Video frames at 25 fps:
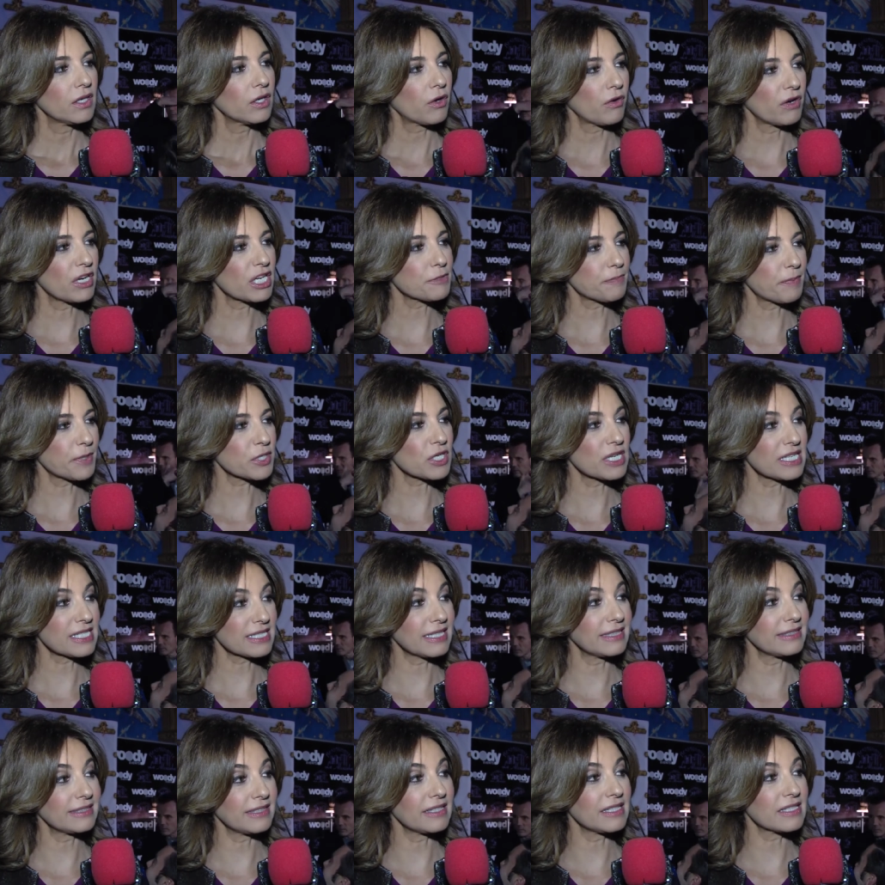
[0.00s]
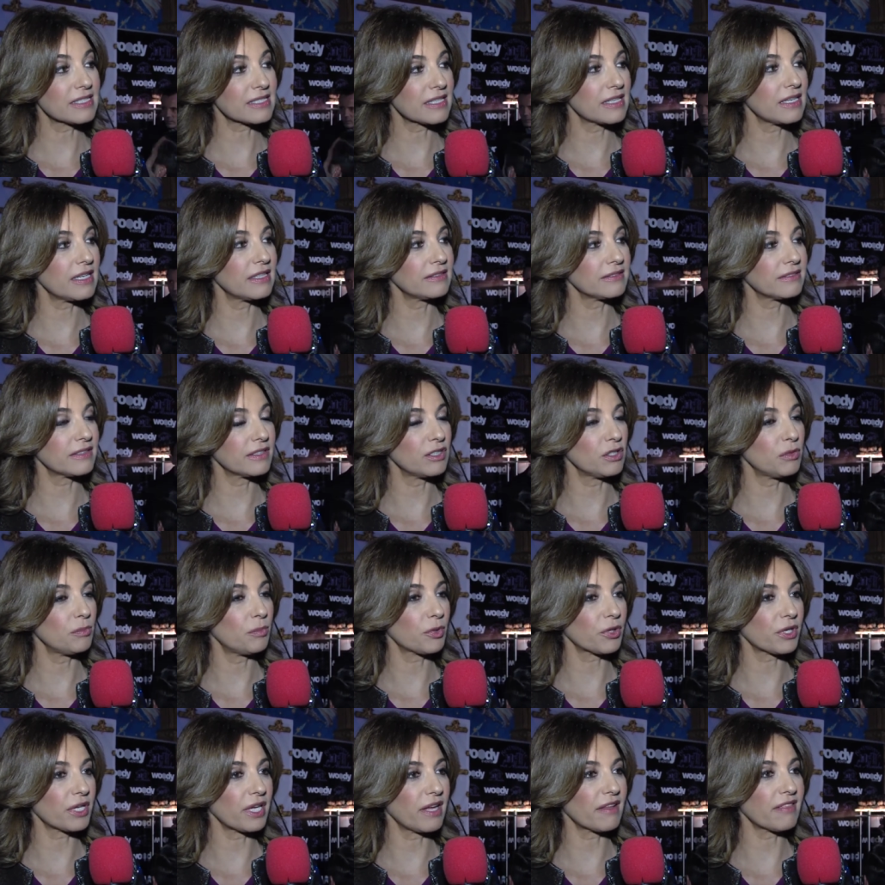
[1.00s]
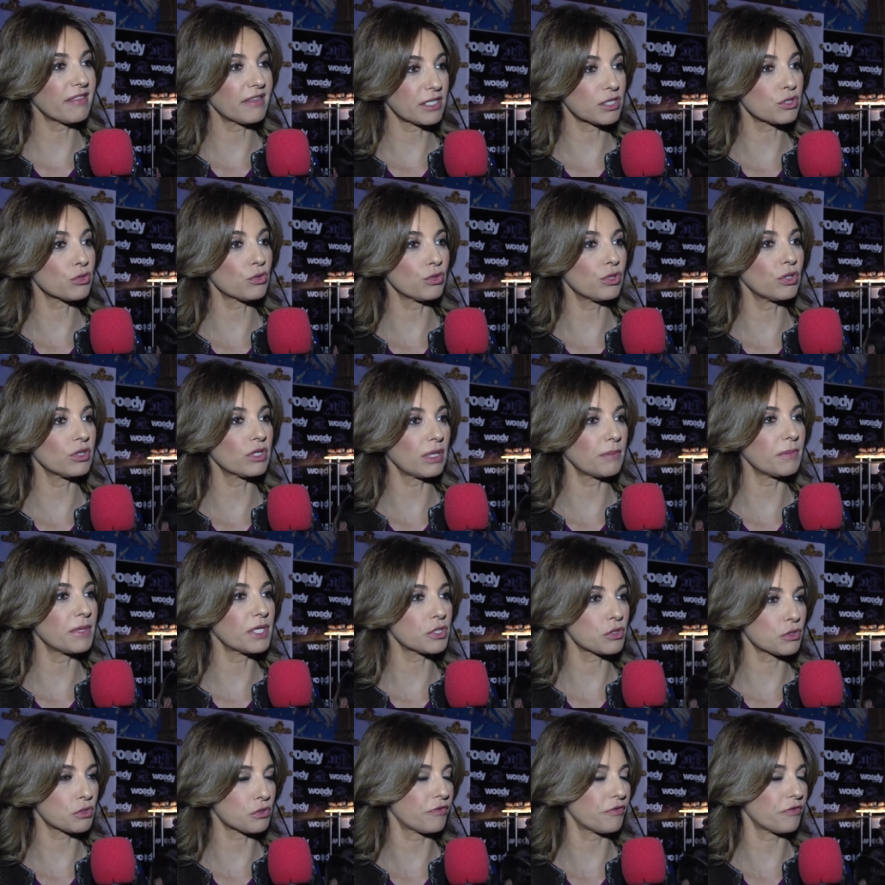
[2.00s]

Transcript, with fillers: con esas personas que tienes delante, ¿no? porque haces tuyo también su